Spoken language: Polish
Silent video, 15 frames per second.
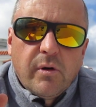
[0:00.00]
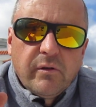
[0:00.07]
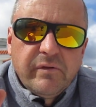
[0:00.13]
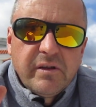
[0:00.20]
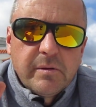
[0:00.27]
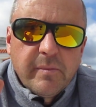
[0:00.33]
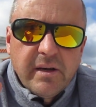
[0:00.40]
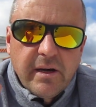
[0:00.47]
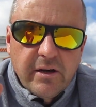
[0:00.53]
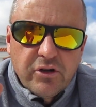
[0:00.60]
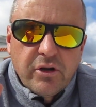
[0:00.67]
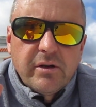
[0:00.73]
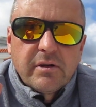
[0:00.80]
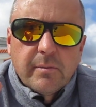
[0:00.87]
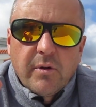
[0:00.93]
office
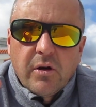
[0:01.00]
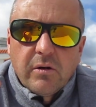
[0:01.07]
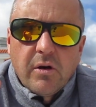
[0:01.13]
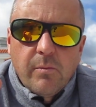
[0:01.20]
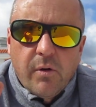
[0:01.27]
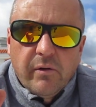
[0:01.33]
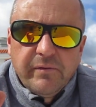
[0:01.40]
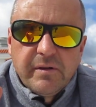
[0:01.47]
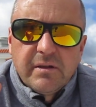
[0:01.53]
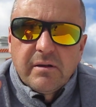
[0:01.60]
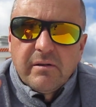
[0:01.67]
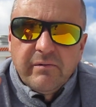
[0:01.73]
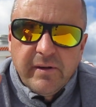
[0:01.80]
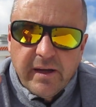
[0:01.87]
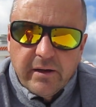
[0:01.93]
mniejsze i są home office
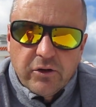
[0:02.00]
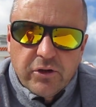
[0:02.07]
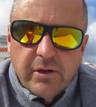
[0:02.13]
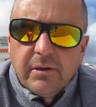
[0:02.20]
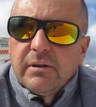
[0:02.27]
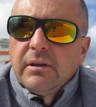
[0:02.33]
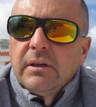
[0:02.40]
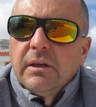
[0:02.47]
większe,